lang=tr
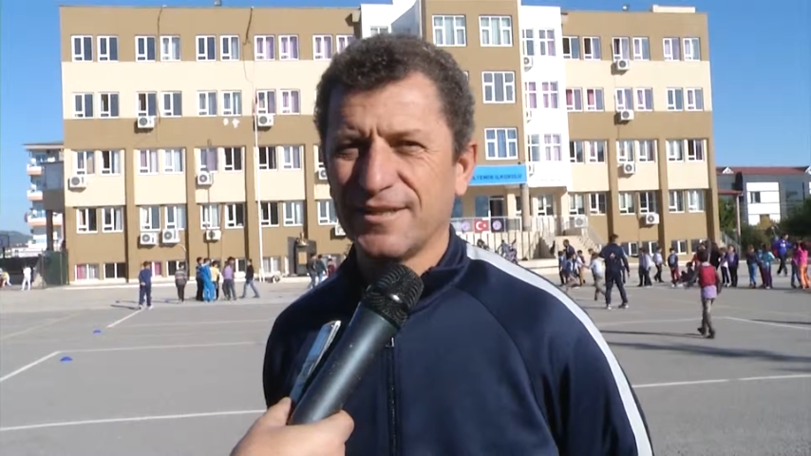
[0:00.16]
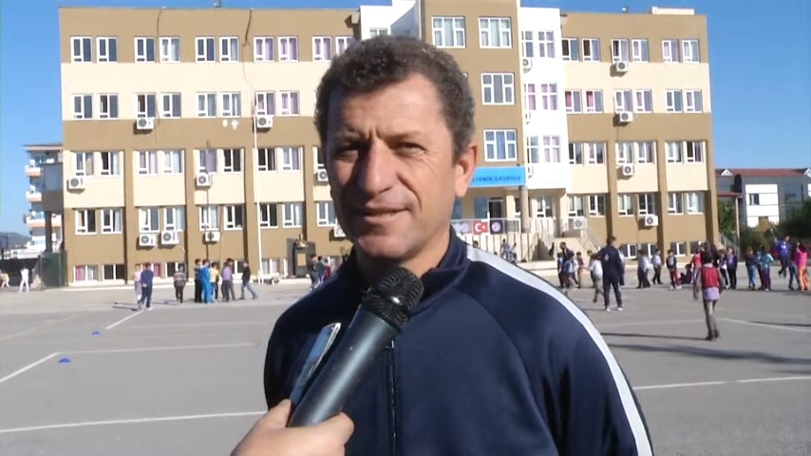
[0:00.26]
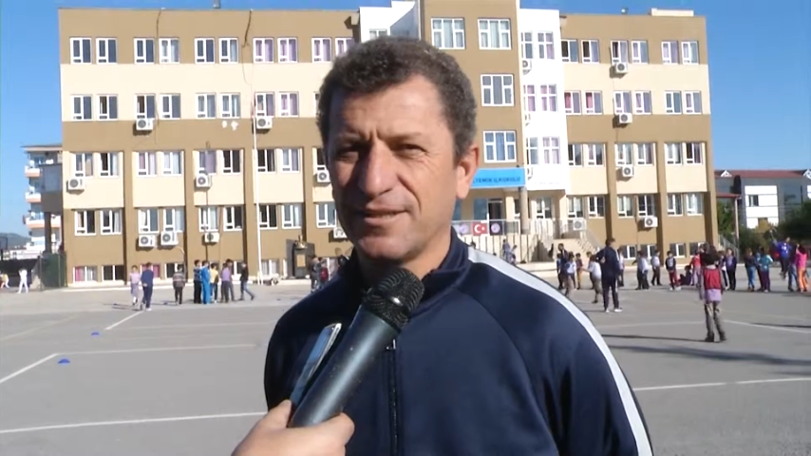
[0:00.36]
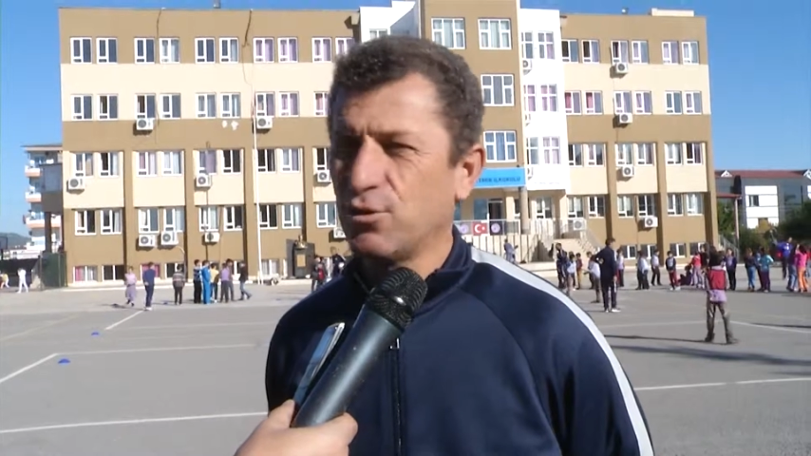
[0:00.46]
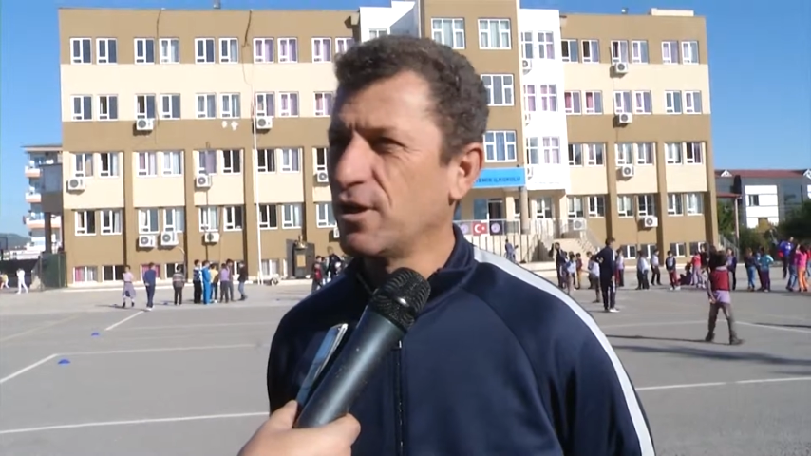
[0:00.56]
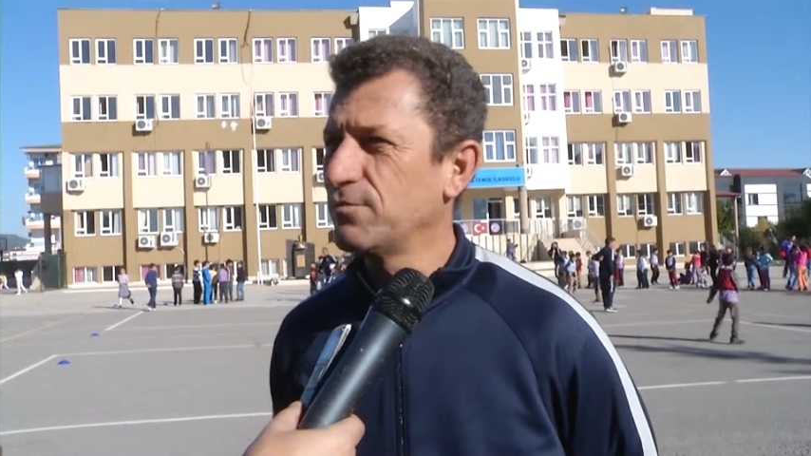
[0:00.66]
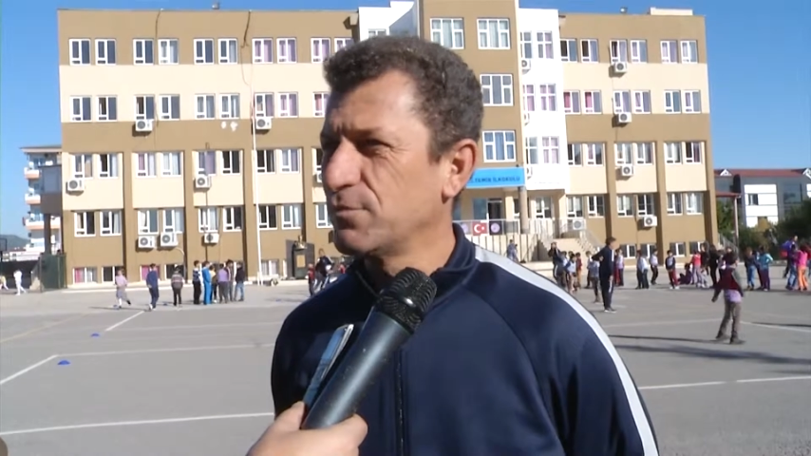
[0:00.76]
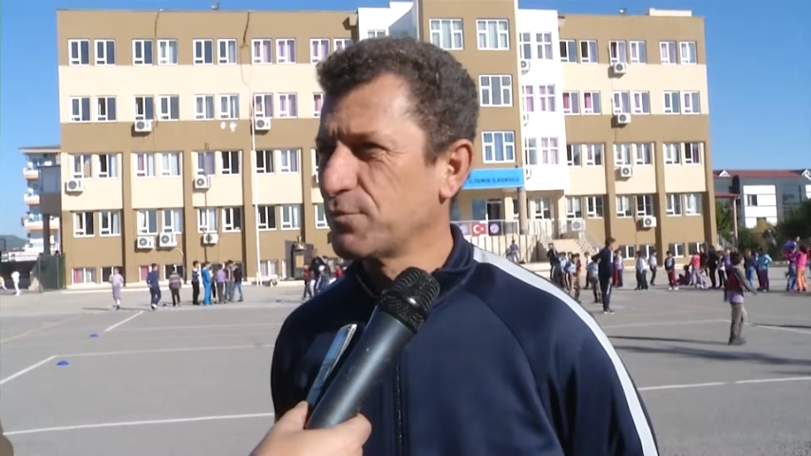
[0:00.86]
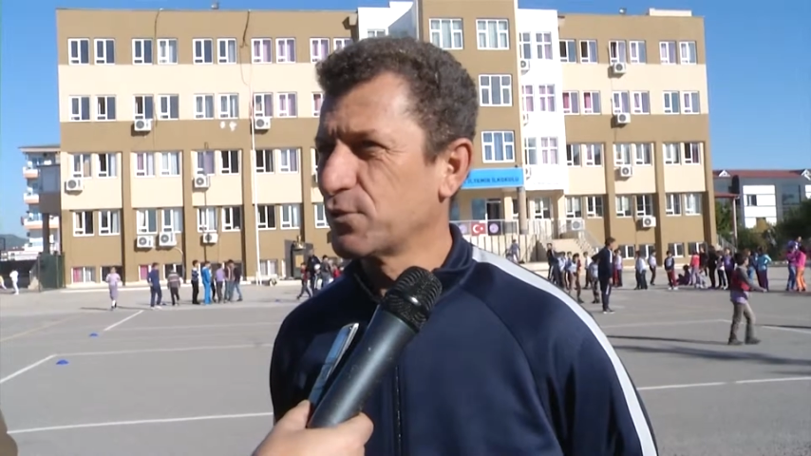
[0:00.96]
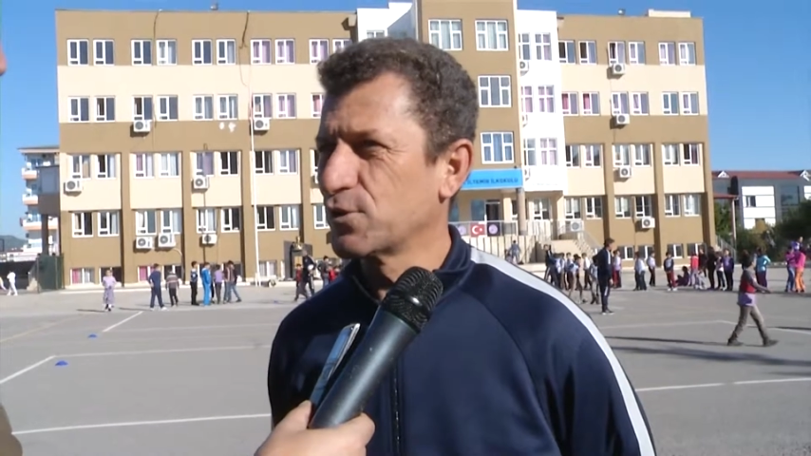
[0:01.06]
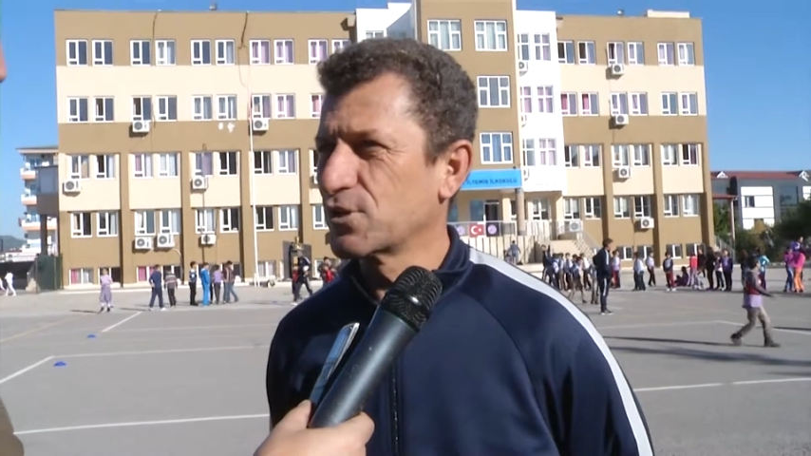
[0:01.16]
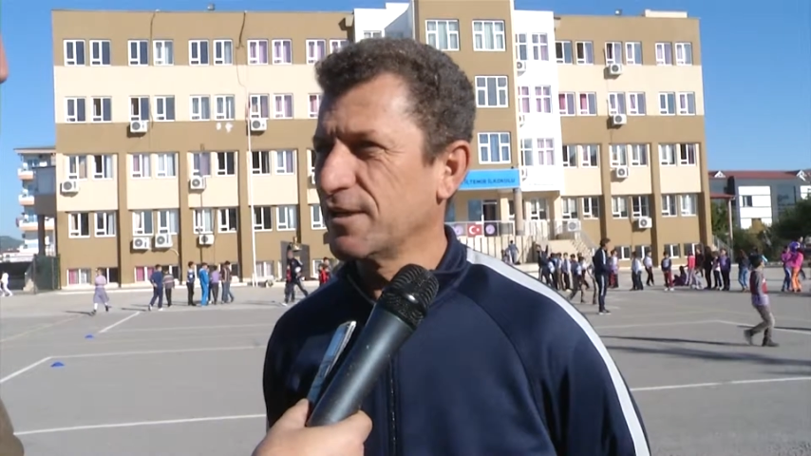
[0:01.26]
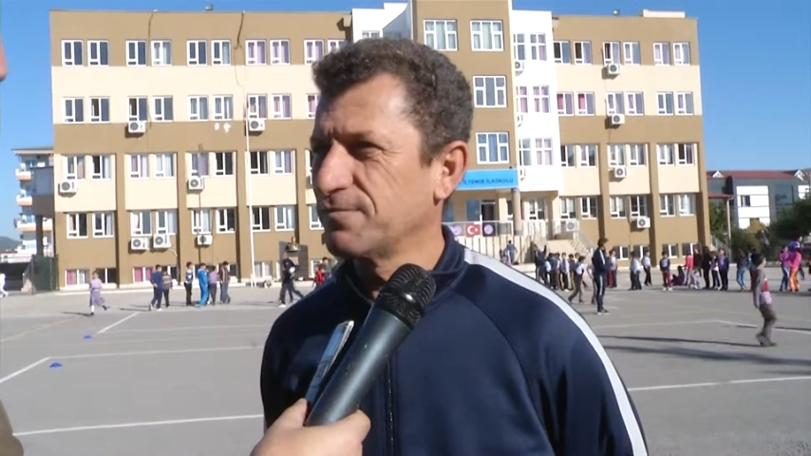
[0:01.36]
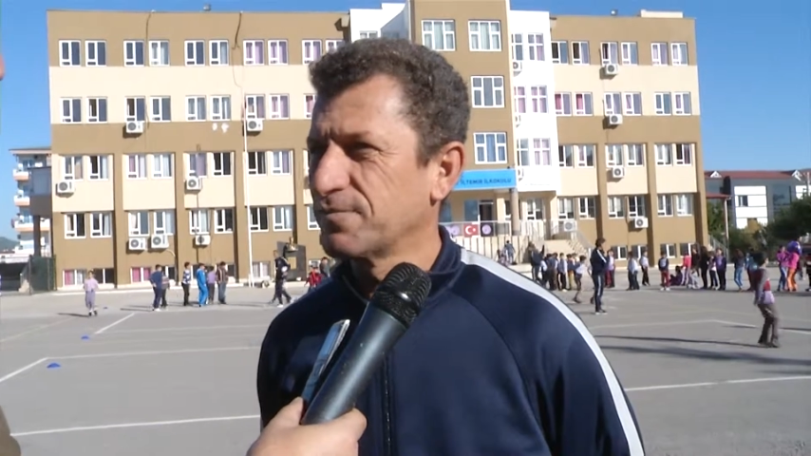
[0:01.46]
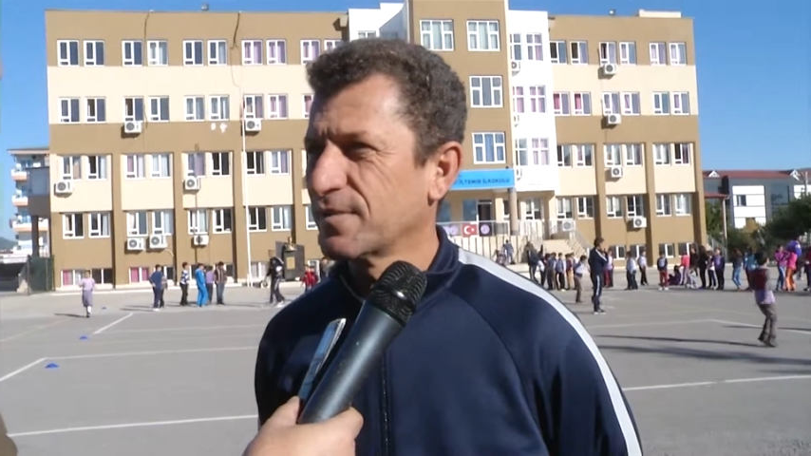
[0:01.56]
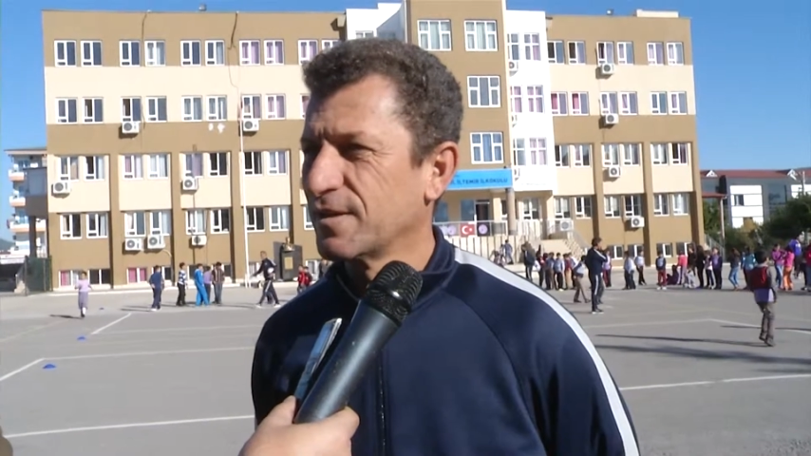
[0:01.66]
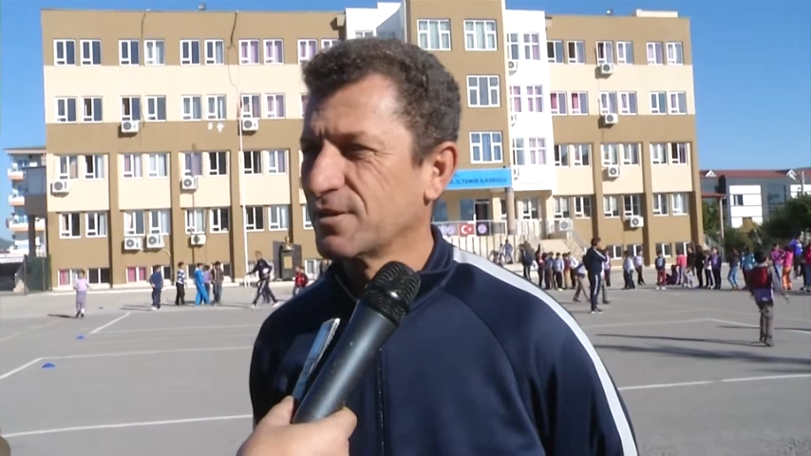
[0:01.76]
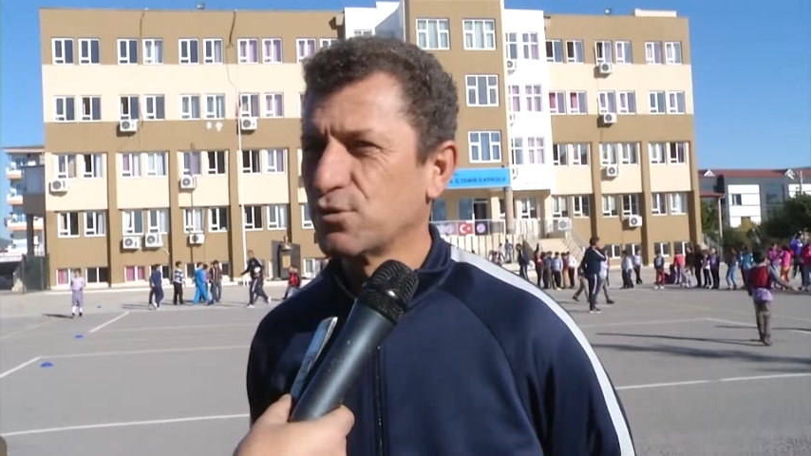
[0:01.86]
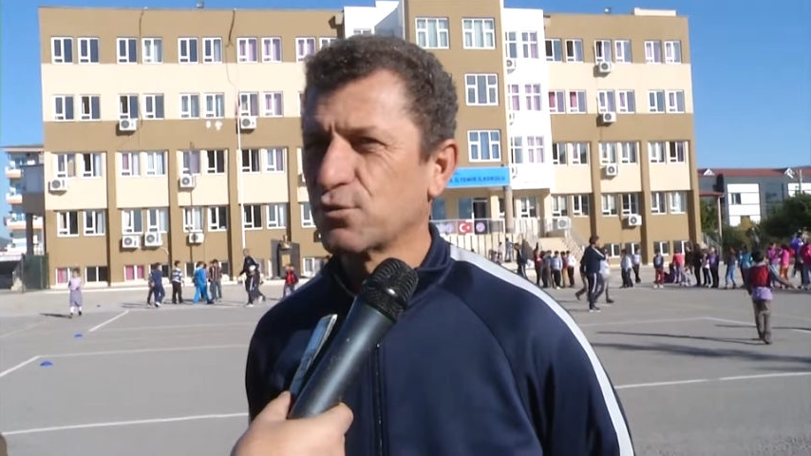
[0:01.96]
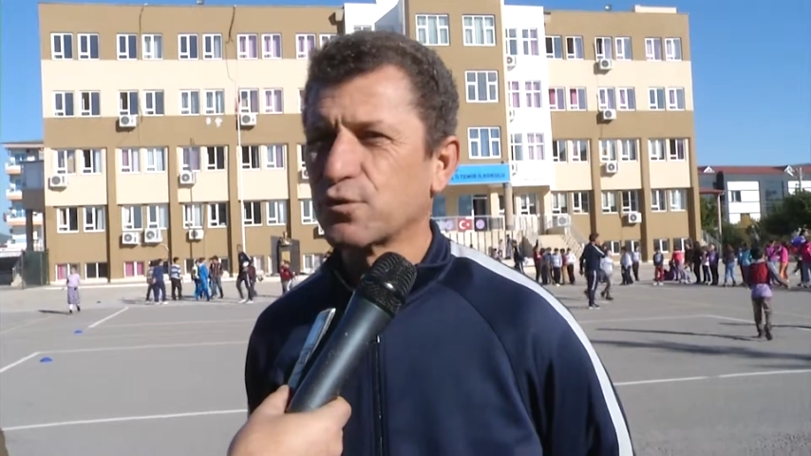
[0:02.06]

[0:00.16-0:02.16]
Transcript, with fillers: e, önemli bir proje. Türk